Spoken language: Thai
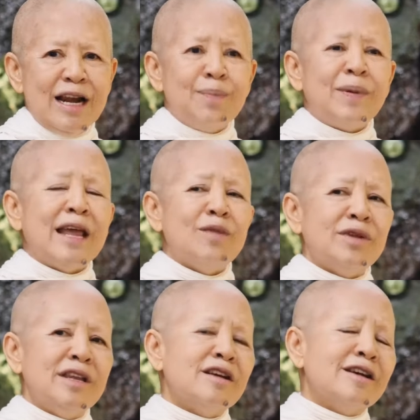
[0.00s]
และประเด็น
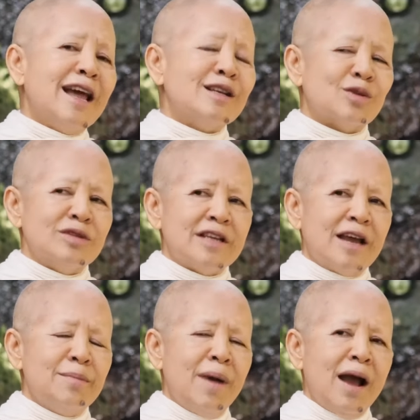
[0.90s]
วันนี้ก็น่าสนใจ
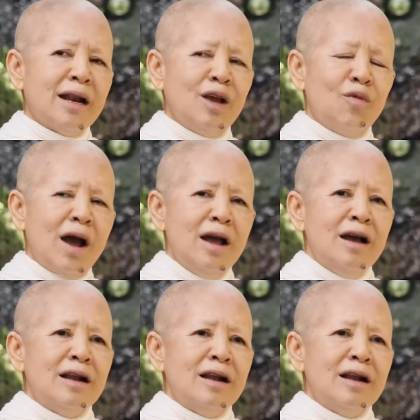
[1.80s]
มากเลยว่า